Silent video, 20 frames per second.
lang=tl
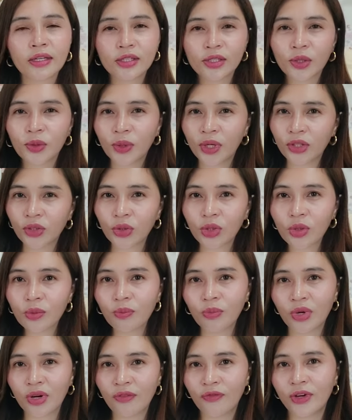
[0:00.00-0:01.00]
So, ito
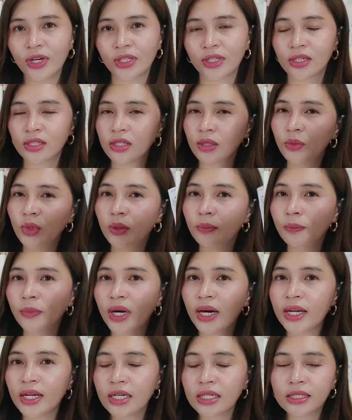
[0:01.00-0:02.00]
yung perfect na sabon
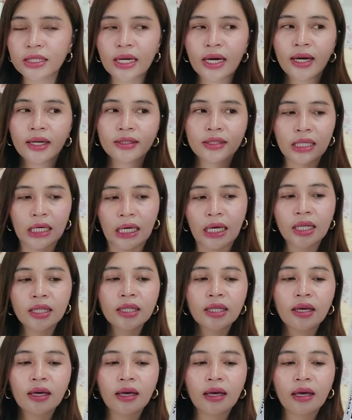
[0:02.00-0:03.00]
para sa
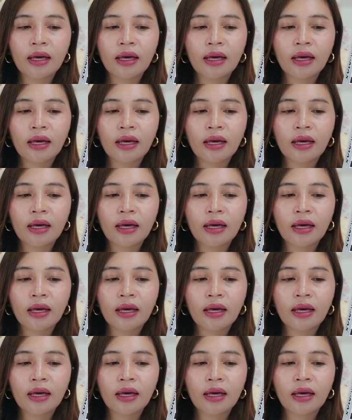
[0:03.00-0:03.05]
atin.